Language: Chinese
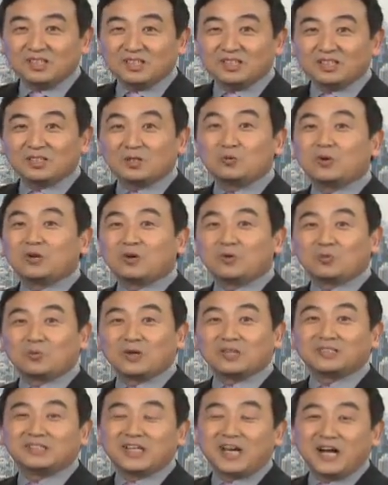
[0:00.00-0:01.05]
跟我有
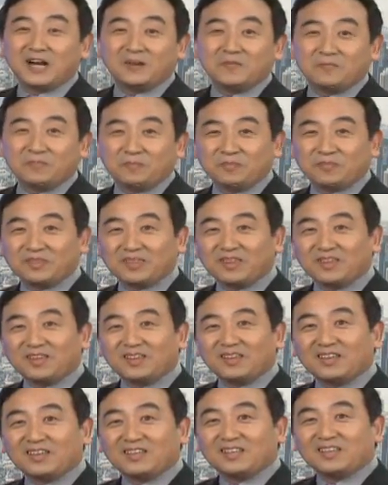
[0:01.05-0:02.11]
关系啊，
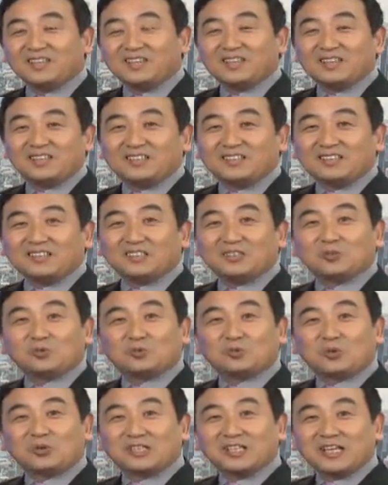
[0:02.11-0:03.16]
那都
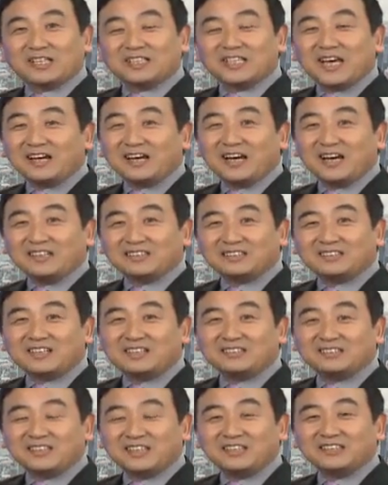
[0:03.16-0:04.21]
多少年前了，30
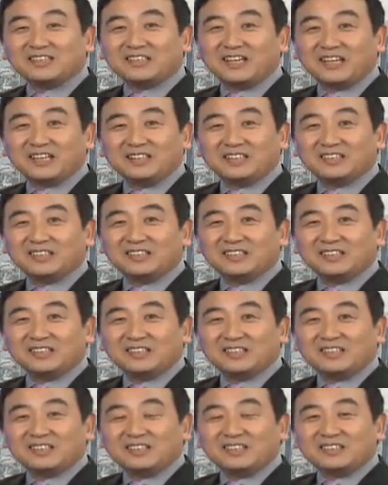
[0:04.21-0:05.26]
年前，
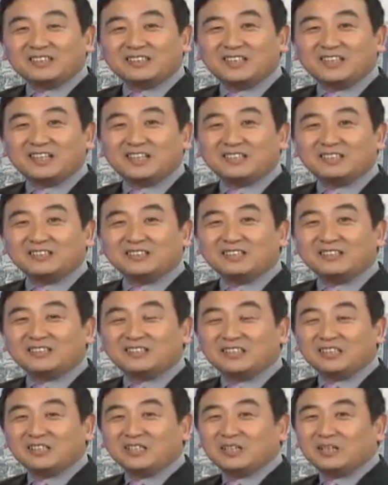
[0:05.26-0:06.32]
那认
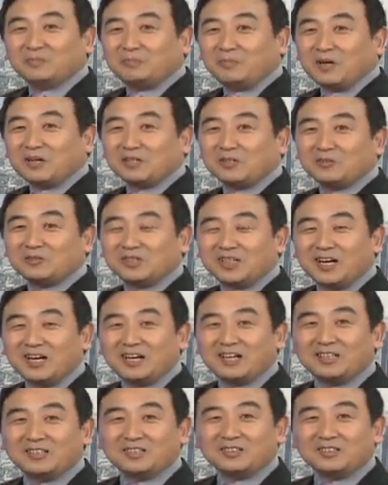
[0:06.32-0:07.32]
识个朋友了，